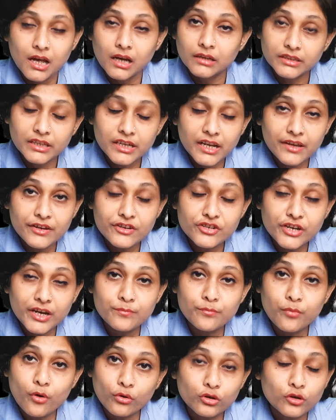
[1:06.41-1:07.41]
তিনি সেই
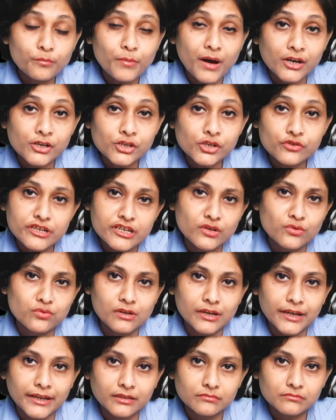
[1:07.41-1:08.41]
বড় বাক্সটি
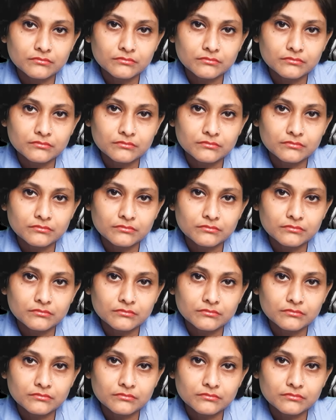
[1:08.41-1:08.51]
খুললেন